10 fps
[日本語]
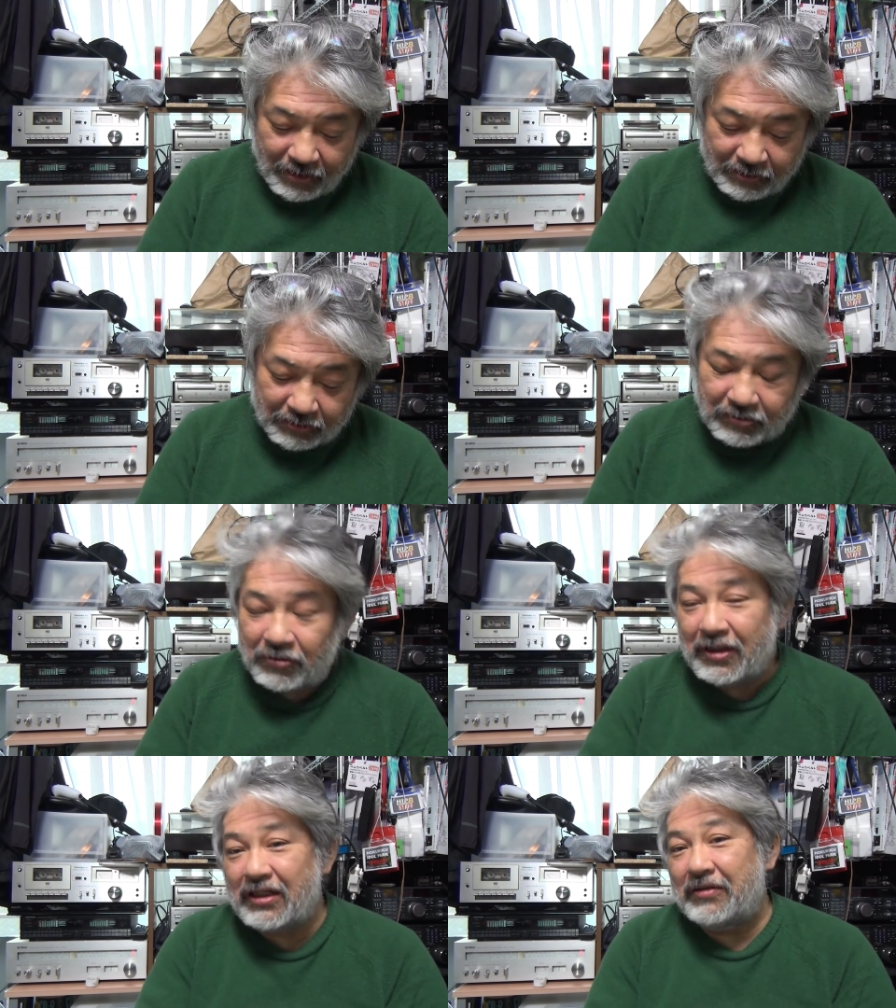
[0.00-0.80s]
ちょっとこ
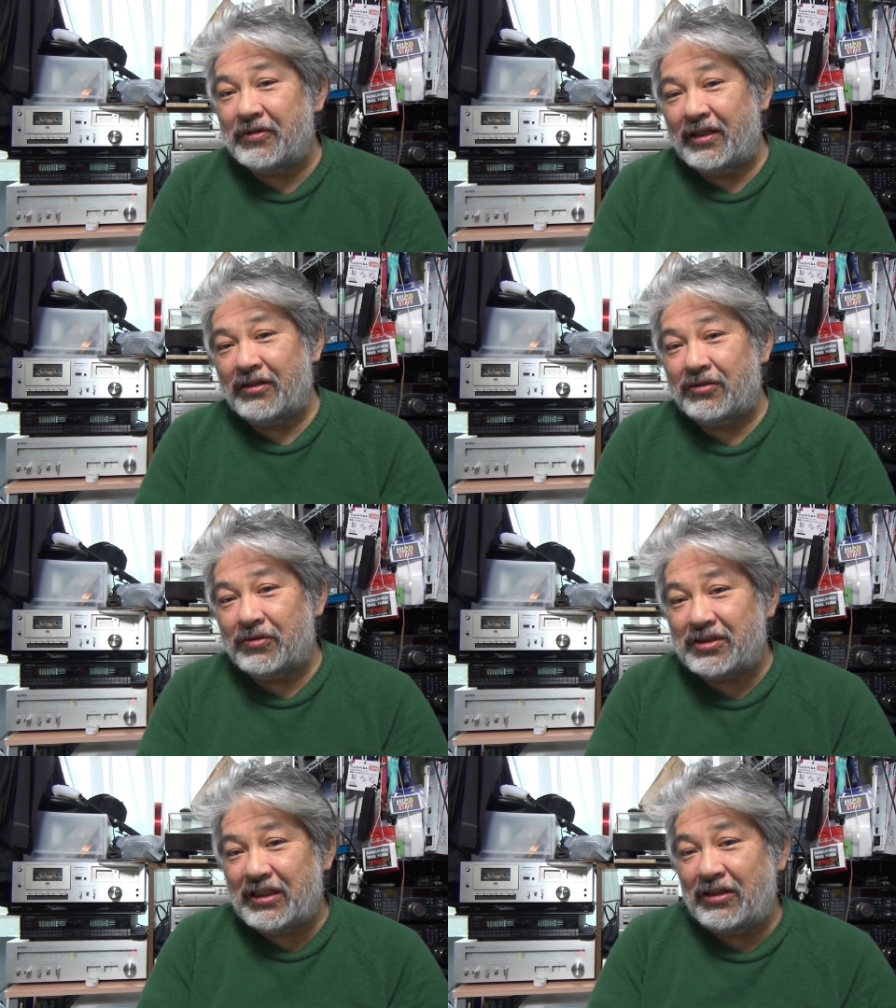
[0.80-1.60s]
の方もねど
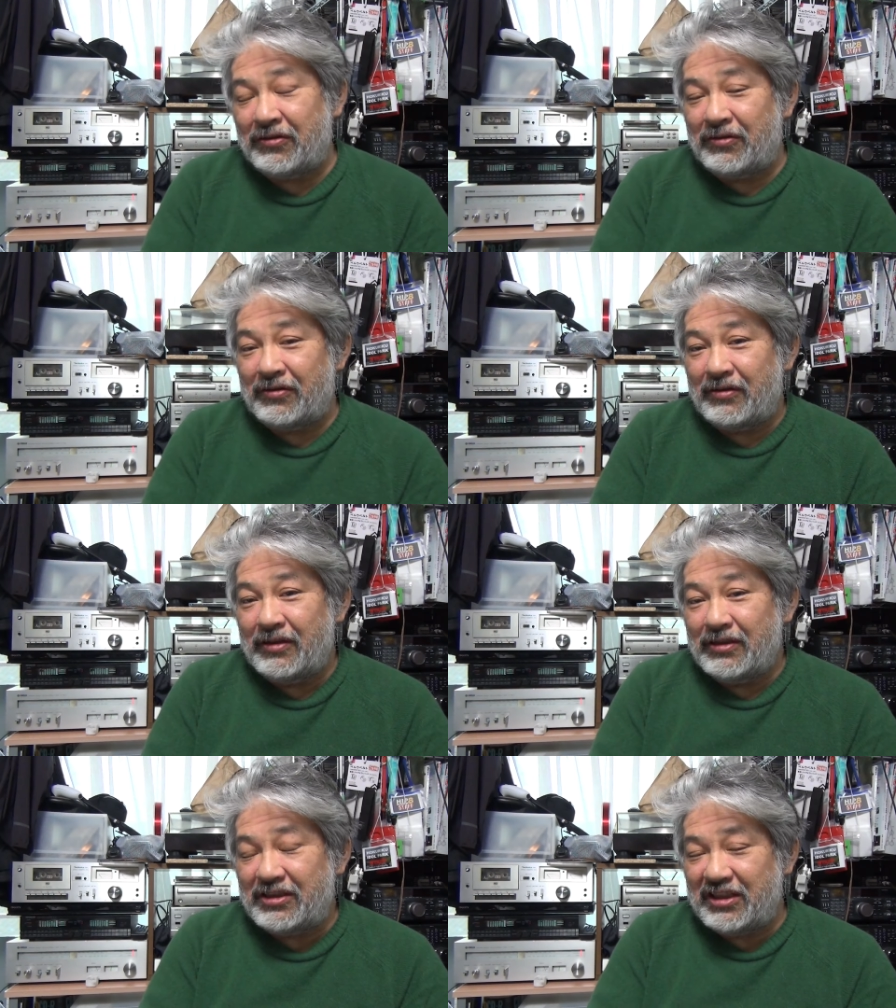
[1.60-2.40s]
ちらの
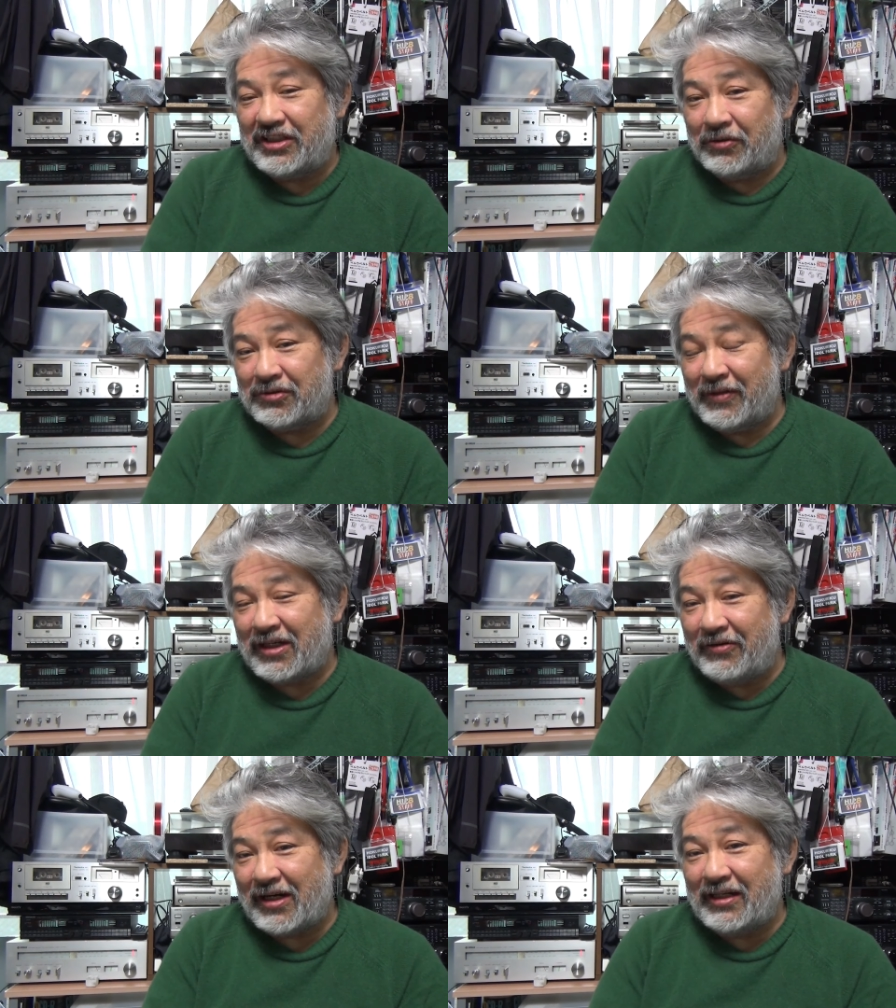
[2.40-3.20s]
地域にお住まい
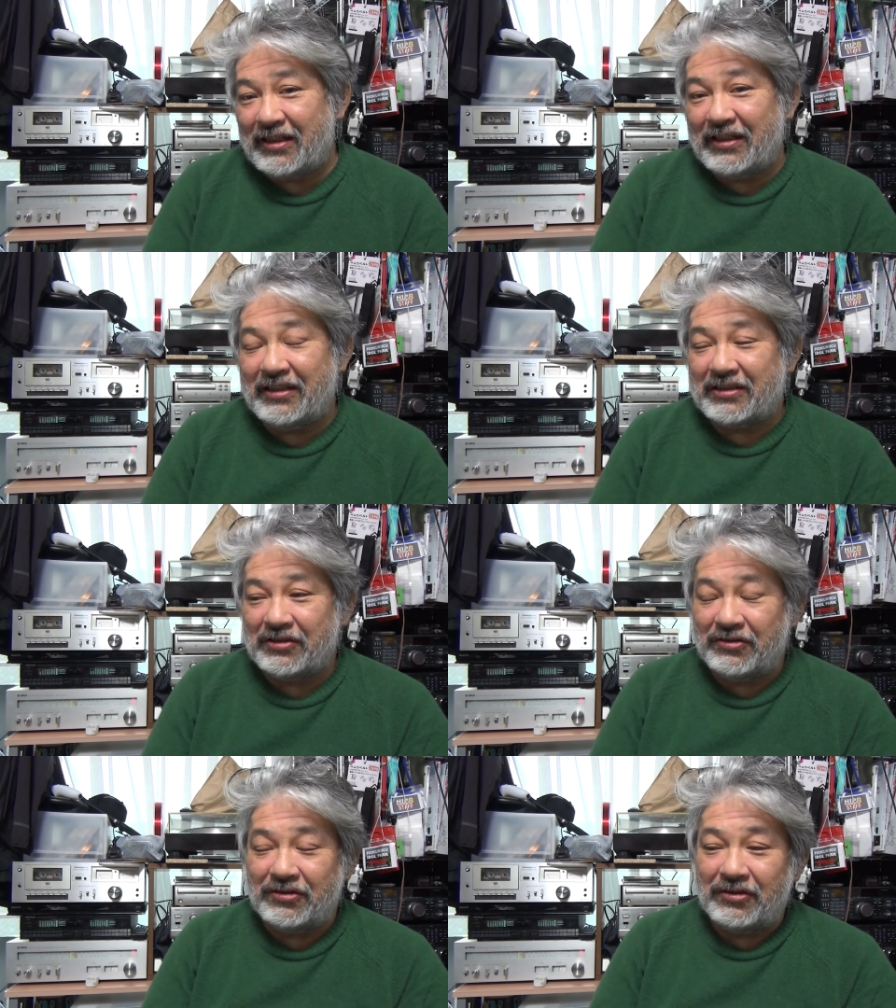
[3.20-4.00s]
か分かんないんですけ
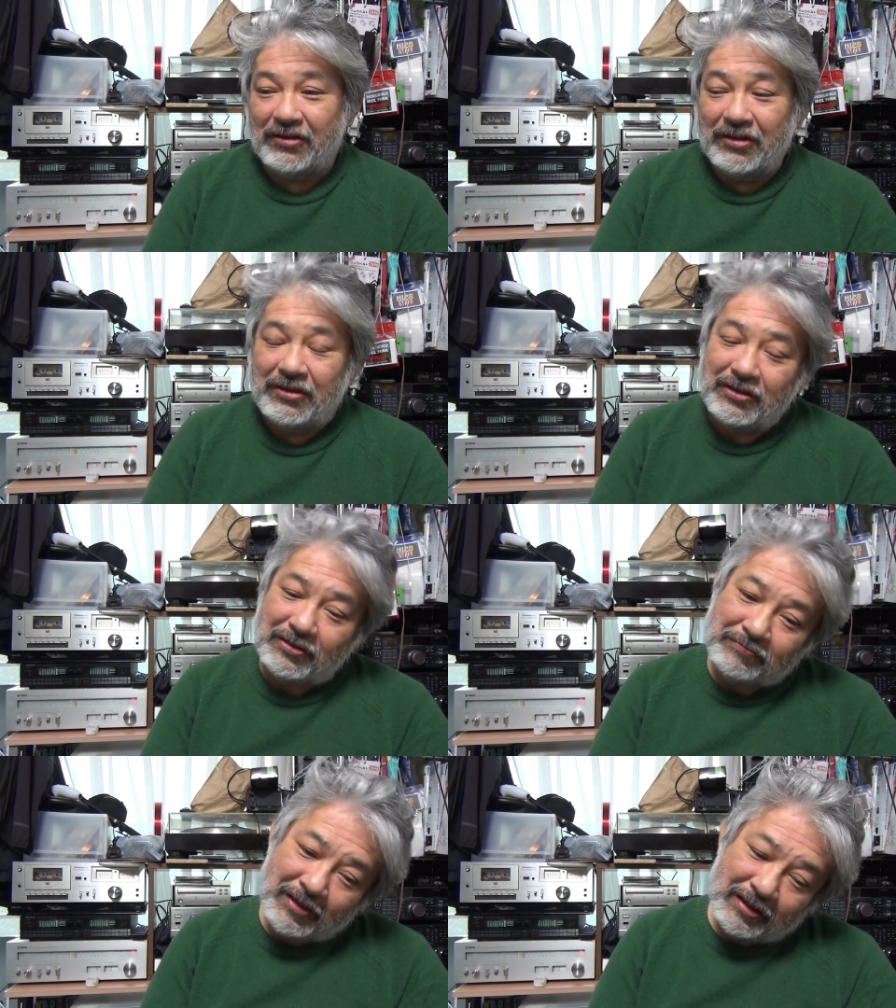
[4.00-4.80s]
ど
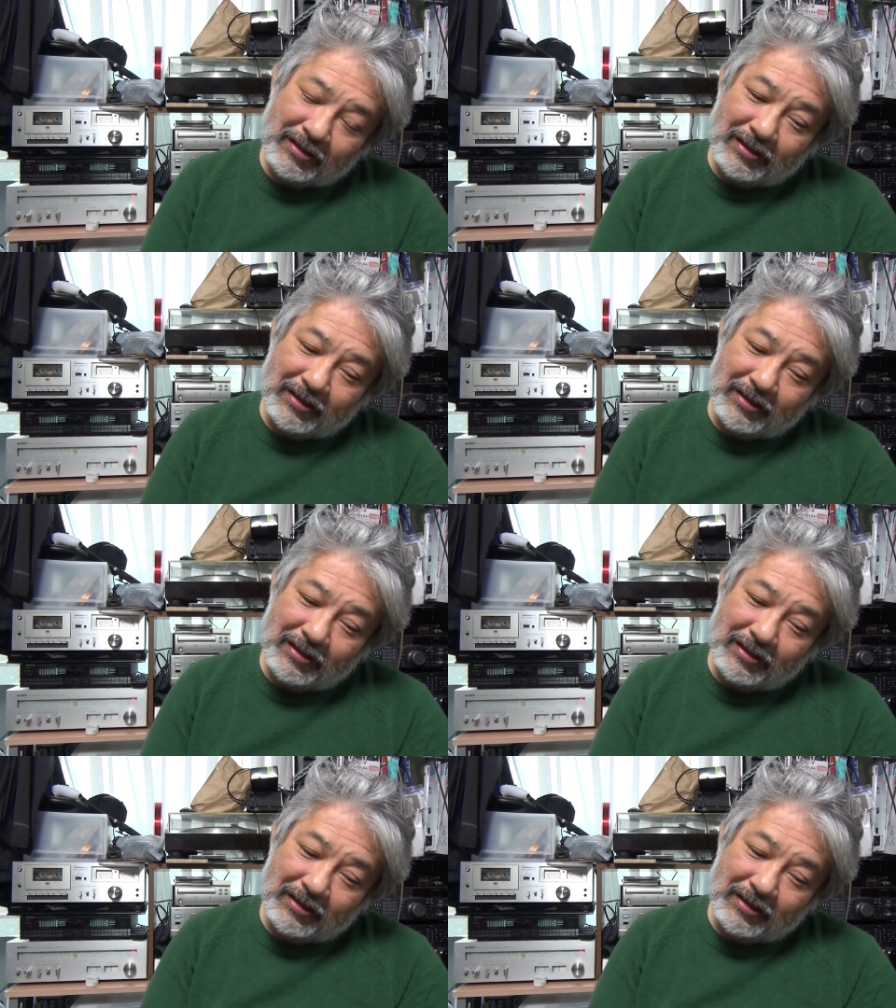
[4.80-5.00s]
まあいわ